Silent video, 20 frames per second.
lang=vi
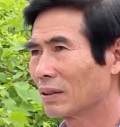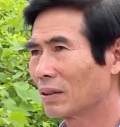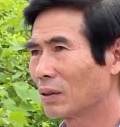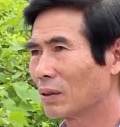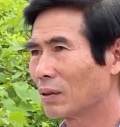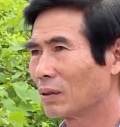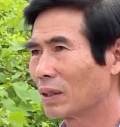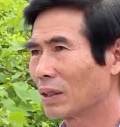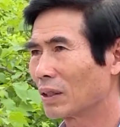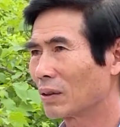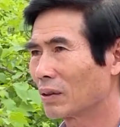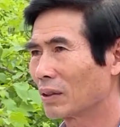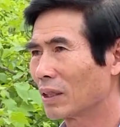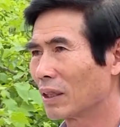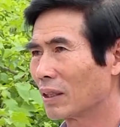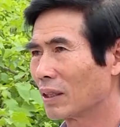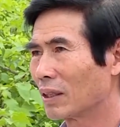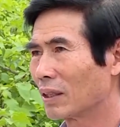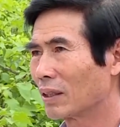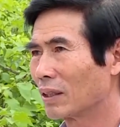hộ đấy có
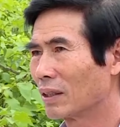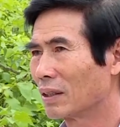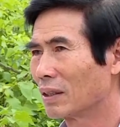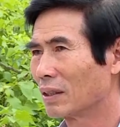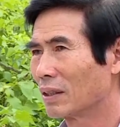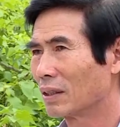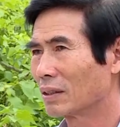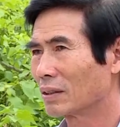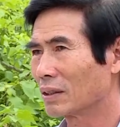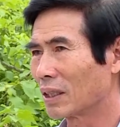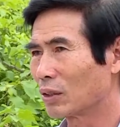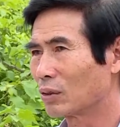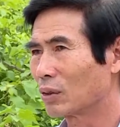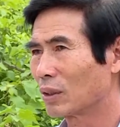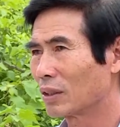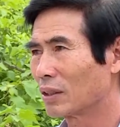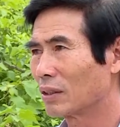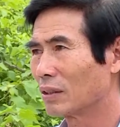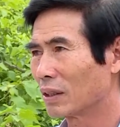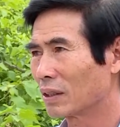thể là sản
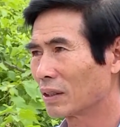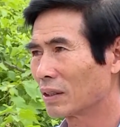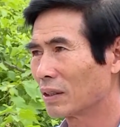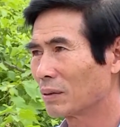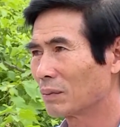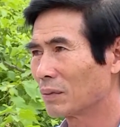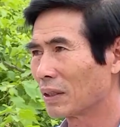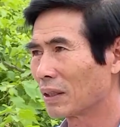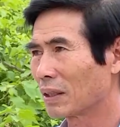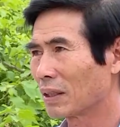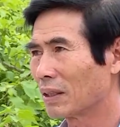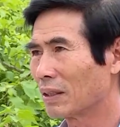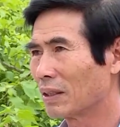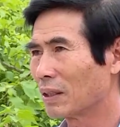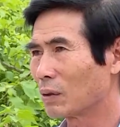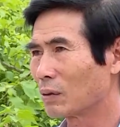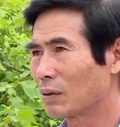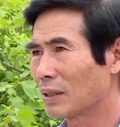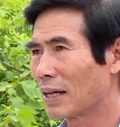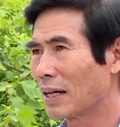xuất ra được nhưng mà cái
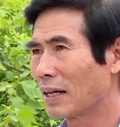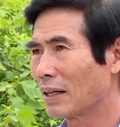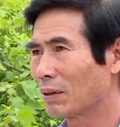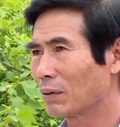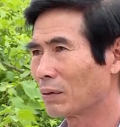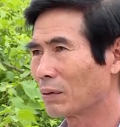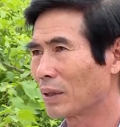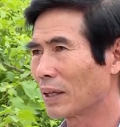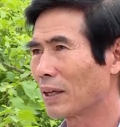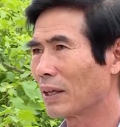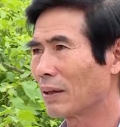đầu ra là cũng